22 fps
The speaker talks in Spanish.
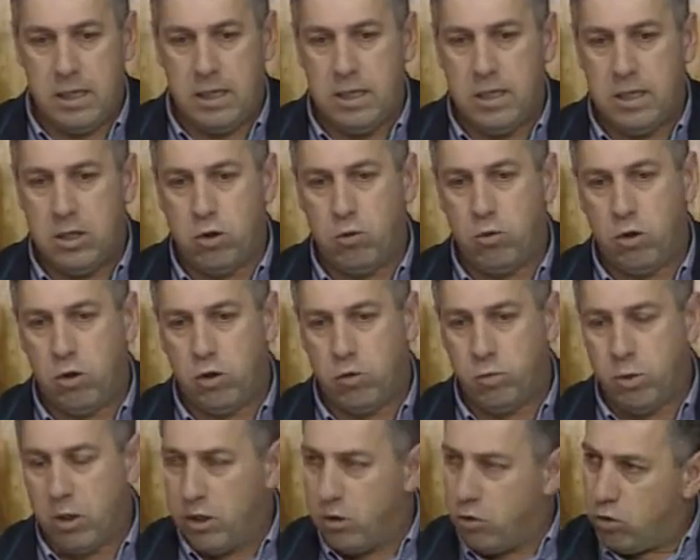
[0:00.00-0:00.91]
y es uno de los
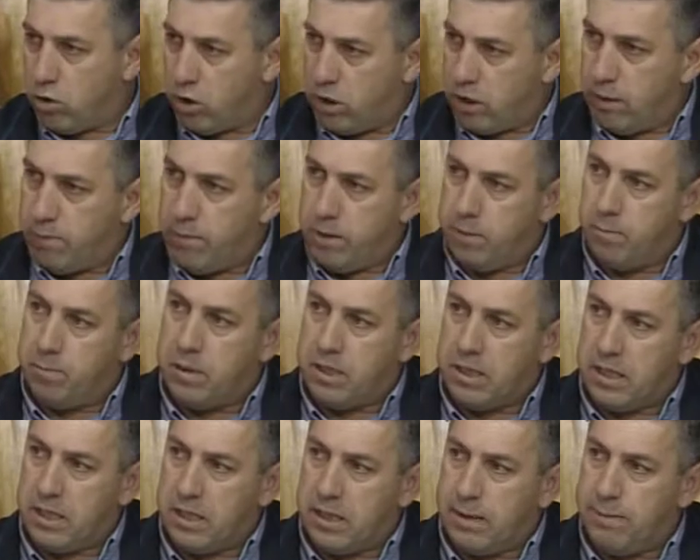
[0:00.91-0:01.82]
proyectos que también
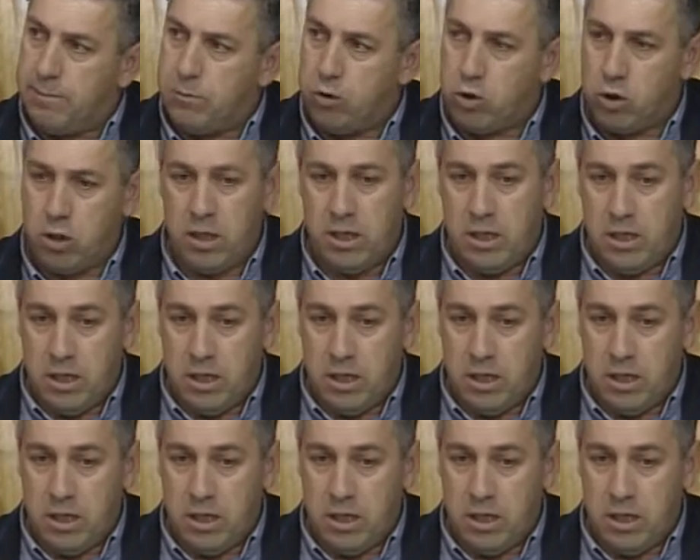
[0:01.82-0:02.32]
pretendemos,